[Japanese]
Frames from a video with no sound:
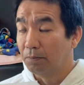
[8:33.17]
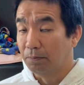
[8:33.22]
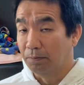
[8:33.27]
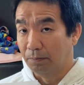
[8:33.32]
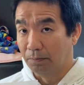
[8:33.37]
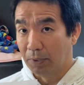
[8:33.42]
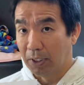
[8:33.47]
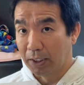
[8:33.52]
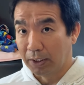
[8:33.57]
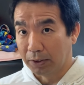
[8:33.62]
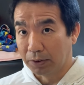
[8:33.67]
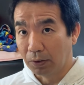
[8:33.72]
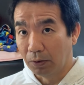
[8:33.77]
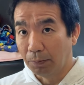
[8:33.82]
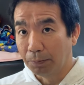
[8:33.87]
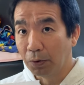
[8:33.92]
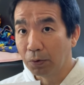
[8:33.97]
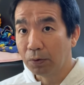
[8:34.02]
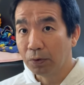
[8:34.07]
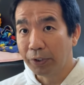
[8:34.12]
まあ、その
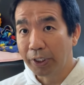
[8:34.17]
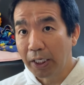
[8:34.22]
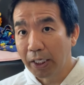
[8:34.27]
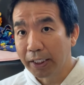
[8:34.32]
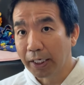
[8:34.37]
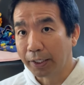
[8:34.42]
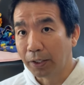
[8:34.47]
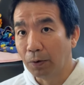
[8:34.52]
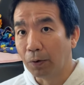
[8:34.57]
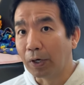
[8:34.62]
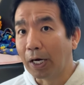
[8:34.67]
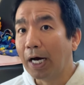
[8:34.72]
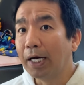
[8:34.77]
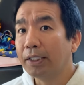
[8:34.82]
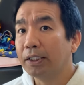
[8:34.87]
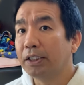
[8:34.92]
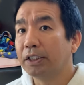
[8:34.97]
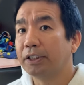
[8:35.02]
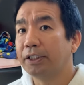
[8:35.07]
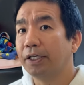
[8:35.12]
僕の家だけを
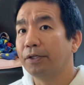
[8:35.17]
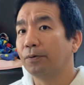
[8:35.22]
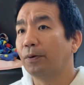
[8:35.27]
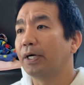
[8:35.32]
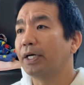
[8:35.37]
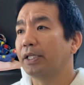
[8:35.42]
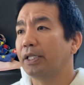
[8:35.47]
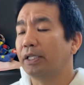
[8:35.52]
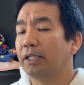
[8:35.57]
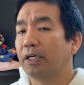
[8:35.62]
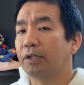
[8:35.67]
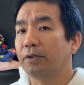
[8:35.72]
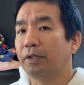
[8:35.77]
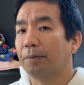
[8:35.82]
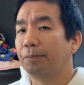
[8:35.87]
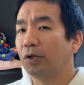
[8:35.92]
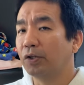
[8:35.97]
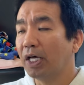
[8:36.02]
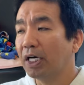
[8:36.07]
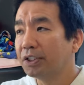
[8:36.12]
管理してるわけではなくて
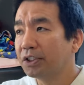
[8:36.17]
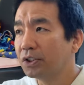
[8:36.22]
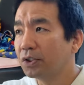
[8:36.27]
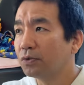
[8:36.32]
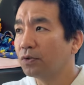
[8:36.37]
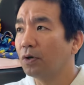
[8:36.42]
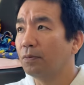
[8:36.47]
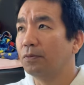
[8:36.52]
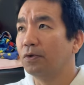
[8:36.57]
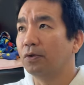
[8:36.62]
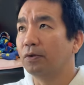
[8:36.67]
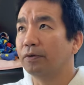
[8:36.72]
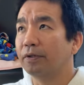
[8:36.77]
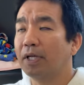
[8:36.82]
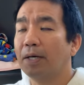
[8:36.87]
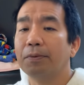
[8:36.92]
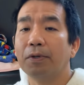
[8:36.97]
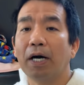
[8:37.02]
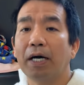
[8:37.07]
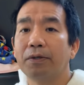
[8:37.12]
もう何十個も
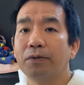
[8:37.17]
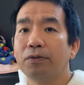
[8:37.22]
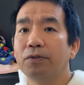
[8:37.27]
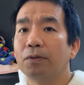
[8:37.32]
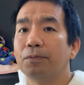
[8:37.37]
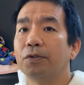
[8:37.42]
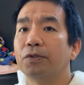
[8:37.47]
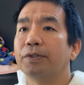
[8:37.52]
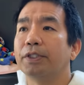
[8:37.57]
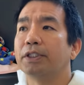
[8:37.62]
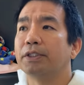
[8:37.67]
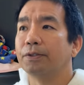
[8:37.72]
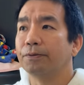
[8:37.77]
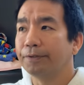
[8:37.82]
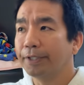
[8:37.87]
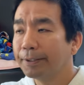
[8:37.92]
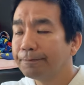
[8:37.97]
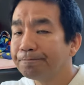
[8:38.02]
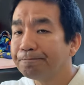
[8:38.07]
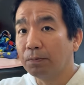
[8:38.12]
多分あると思うんですよ
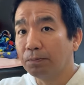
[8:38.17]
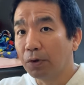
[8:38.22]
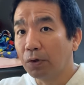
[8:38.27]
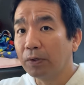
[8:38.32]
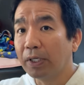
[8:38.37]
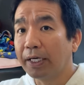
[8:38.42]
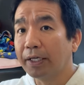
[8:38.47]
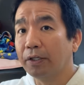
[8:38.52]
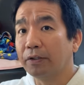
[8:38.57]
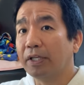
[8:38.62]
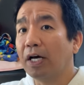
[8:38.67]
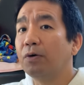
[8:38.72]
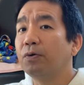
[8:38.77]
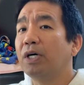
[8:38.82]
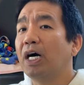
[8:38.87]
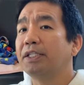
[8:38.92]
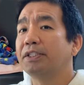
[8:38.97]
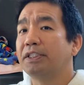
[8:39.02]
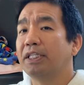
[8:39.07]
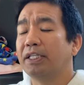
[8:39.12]
ね僕だけの
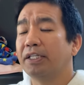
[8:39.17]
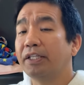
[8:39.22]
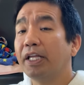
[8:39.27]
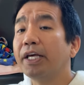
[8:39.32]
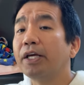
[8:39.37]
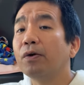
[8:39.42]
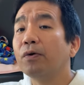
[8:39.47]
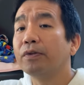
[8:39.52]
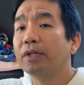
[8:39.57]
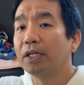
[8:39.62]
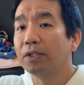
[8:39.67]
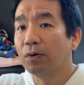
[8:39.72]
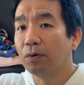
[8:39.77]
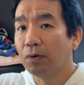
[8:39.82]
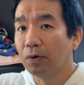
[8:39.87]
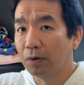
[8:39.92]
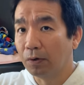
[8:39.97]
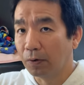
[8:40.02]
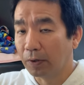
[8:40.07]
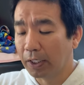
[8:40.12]
タウンハウスじゃなくていろんなと
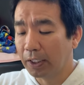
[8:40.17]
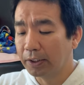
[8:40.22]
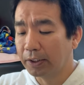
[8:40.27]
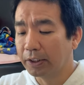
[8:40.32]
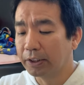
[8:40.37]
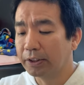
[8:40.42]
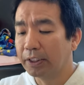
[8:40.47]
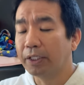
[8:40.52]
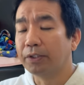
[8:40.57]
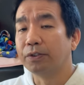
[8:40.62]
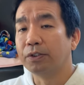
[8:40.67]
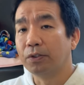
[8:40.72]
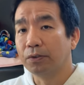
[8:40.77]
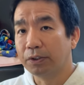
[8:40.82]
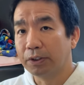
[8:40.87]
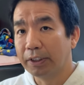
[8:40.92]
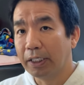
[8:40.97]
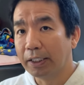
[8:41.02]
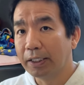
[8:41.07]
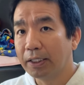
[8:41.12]
ころを管理してる一
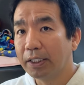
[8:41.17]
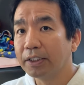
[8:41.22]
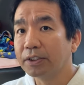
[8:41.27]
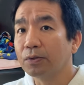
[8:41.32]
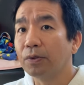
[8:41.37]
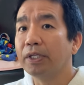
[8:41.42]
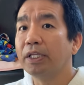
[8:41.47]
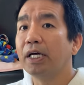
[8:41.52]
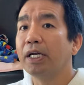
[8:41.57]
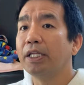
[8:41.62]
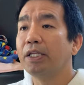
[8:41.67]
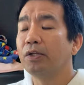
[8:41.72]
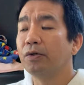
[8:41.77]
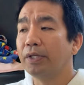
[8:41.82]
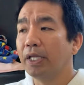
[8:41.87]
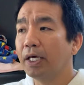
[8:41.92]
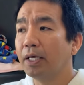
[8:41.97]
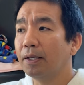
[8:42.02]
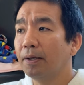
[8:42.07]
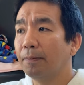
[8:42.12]
つであってそれなりの
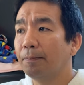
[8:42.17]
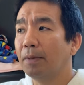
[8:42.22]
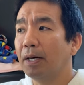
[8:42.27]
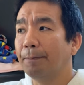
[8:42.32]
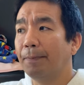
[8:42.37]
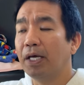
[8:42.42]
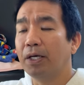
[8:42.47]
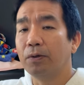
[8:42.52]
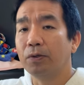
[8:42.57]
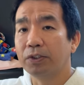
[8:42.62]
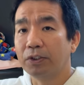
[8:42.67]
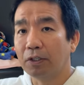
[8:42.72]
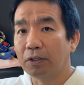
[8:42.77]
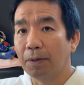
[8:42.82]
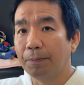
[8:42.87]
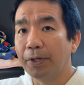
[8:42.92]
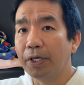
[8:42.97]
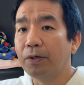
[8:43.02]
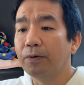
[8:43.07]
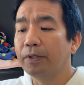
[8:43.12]
ね、まあ、弁護士と
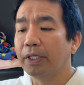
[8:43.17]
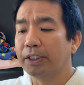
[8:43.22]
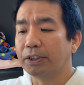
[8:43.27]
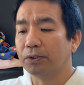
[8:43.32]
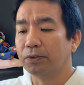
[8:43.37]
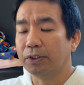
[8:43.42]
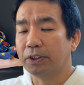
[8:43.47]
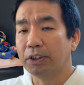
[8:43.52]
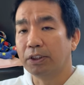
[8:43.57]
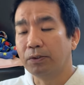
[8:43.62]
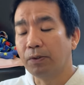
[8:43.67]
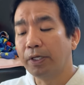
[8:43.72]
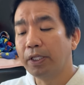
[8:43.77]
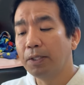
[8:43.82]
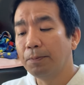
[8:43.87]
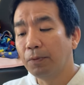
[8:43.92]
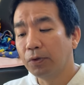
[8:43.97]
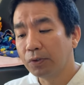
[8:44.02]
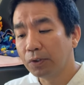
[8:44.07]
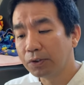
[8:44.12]
かもいるでしょうしそれに
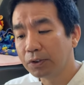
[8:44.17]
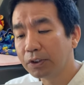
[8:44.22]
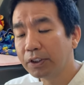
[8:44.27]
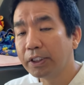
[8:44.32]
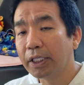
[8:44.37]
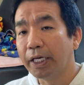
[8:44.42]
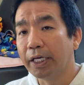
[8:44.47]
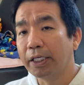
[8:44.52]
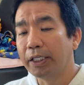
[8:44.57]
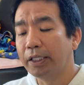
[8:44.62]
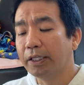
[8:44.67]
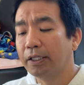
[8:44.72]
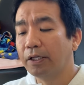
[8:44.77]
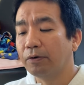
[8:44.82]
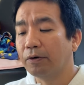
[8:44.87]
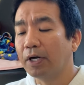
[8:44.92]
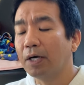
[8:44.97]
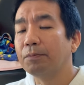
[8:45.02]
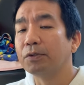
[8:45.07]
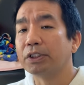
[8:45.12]
基づいて言って
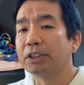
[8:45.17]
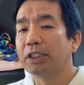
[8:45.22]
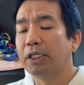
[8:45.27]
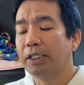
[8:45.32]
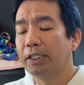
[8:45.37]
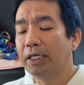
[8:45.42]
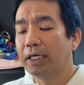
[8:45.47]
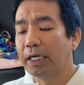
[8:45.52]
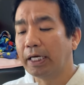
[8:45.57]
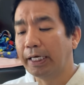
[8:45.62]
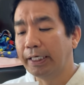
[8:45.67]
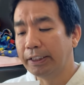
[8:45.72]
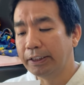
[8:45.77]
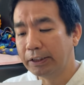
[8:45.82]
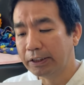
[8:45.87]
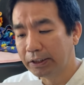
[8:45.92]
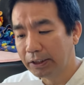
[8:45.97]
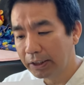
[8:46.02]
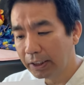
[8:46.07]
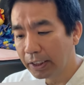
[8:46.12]
るかもしれない
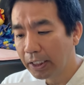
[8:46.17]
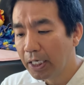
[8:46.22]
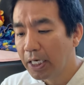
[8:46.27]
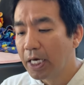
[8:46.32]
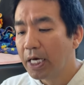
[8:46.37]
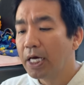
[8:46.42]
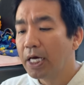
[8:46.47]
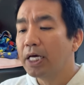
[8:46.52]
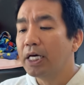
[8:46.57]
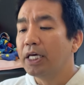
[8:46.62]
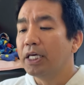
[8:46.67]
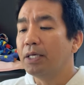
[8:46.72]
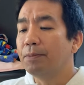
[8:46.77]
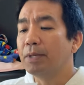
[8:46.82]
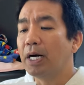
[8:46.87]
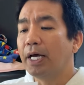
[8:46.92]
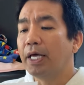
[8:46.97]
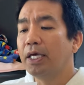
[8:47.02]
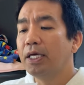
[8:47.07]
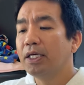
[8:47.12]
し
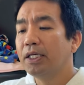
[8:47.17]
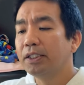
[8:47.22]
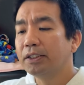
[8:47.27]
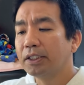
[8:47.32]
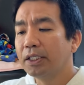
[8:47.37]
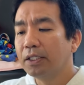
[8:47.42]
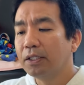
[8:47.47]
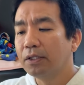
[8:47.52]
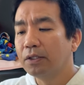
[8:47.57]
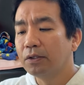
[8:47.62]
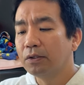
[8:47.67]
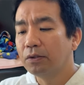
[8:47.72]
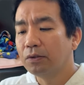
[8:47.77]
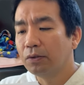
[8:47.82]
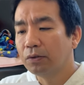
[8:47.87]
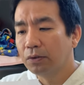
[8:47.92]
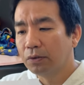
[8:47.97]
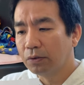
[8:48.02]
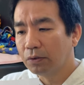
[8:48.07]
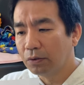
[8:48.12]
今
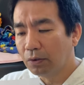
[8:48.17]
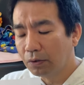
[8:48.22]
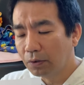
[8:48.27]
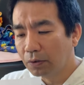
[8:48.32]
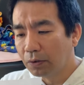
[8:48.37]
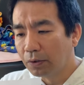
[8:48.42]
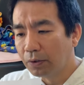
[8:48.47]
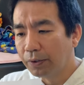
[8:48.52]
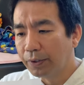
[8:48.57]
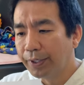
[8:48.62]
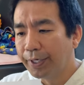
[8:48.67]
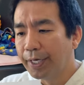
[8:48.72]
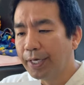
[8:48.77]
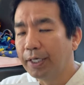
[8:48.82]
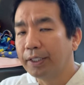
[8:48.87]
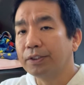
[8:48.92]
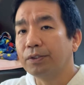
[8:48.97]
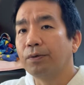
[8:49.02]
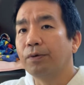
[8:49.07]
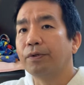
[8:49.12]
エージェントと
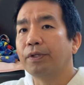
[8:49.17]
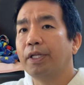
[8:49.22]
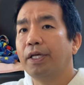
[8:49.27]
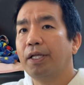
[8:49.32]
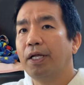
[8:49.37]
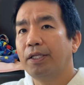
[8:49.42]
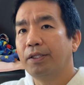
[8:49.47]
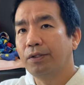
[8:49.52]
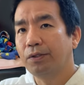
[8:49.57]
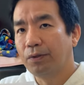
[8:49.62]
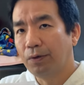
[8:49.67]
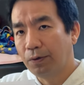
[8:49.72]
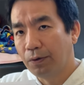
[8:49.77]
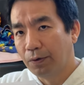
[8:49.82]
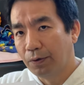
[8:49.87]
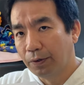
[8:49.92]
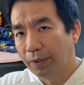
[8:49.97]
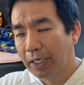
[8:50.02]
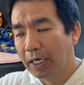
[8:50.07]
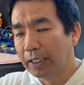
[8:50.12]
えー、その
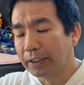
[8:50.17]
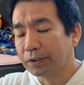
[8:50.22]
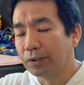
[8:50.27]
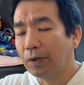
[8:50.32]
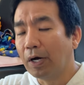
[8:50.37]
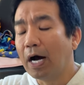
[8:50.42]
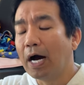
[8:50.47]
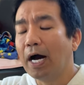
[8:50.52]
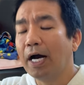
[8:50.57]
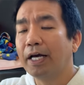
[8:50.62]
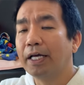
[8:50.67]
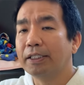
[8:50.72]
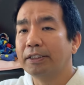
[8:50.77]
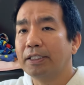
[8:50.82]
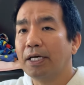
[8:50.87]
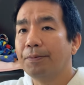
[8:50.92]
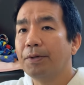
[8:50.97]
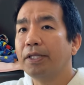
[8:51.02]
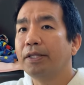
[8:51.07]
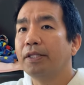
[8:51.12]
テナントがその
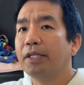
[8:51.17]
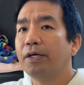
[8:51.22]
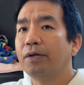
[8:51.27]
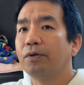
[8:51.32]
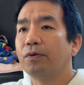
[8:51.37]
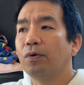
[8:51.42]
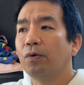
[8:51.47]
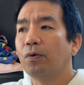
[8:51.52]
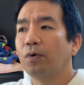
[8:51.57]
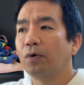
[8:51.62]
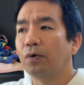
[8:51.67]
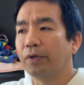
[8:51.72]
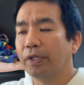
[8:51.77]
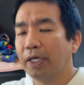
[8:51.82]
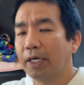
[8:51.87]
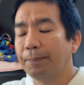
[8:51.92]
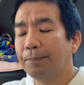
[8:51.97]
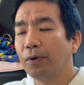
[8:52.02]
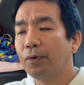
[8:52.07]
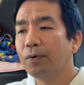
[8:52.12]
喋っているところ
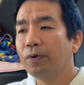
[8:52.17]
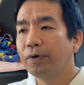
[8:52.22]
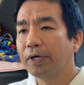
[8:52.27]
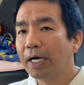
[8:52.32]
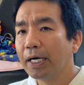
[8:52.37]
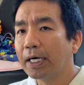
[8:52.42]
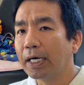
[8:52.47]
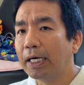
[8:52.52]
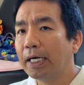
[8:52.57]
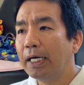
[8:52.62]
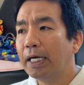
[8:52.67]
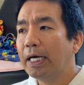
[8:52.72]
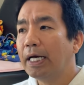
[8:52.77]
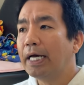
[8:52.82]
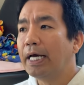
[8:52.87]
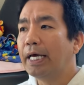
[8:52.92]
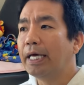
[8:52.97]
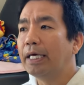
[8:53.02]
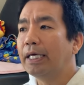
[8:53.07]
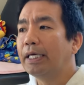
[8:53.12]
で僕が、
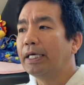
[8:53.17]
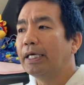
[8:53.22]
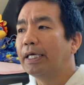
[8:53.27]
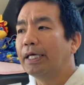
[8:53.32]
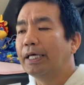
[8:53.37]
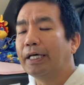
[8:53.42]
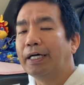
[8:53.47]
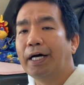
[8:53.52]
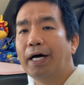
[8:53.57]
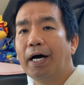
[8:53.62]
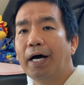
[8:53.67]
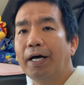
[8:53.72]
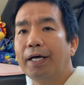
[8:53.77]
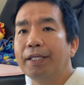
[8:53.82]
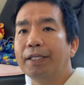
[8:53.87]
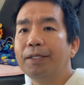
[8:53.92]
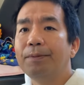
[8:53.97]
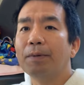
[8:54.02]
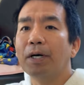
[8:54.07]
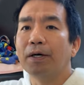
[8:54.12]

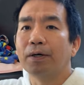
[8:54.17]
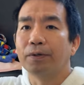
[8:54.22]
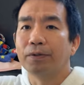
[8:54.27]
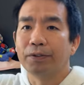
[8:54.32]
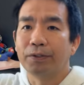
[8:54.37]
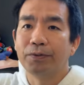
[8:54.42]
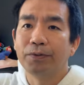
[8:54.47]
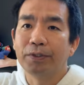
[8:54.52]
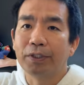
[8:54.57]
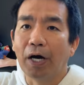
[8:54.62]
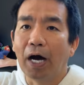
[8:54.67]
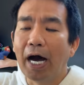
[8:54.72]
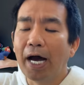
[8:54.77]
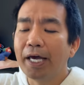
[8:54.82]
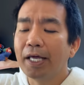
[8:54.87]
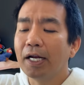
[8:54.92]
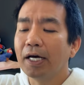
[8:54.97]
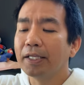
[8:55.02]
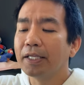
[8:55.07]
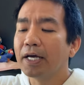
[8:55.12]
えー、今言った
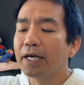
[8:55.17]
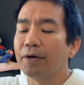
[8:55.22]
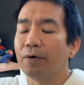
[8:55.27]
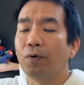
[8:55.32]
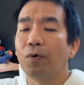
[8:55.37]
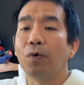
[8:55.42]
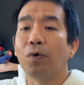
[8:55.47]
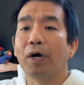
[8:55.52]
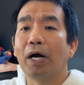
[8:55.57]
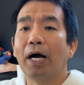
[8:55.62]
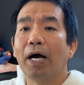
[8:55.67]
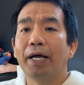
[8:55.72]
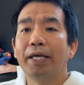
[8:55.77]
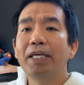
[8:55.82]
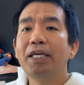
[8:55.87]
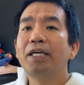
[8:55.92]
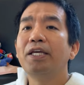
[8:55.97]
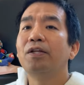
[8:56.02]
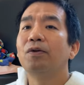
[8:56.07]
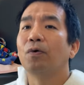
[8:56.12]
入らない方が
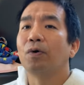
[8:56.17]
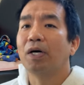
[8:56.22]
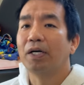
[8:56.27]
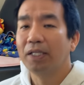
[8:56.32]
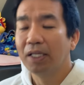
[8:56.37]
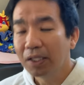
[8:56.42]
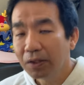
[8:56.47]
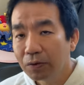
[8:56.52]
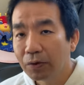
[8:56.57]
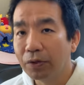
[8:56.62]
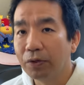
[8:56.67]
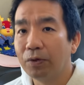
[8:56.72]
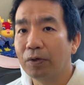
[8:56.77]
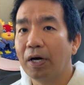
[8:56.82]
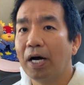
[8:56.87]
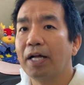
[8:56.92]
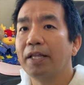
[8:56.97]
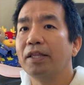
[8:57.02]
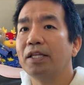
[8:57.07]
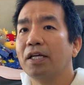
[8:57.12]
いいのかなという
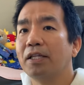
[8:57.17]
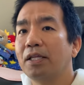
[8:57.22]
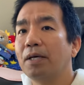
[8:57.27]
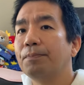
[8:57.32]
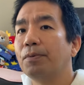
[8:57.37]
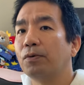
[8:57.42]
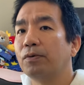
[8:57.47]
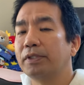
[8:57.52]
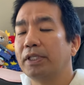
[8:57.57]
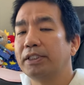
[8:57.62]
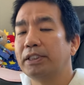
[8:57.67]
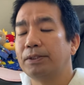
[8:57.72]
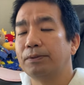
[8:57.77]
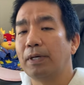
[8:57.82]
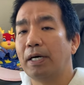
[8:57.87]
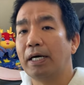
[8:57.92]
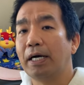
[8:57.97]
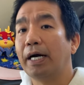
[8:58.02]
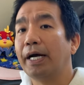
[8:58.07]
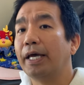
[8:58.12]
判断で僕たち
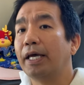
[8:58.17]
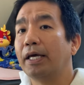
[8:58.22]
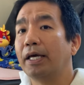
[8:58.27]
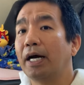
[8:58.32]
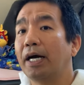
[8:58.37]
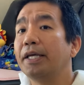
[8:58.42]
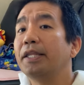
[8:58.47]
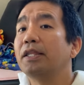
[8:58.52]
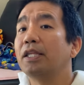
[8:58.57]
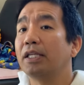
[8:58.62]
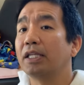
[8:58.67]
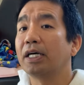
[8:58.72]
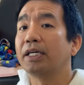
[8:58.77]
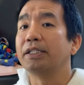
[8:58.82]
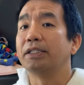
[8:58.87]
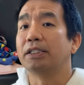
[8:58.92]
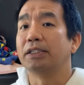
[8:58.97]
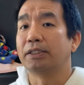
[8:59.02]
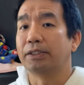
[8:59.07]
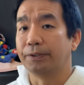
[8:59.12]
は、えー、入ってない
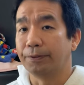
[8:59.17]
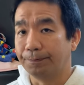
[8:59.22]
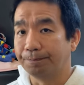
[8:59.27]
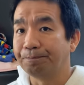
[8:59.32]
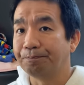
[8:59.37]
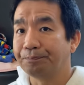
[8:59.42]
んですよ。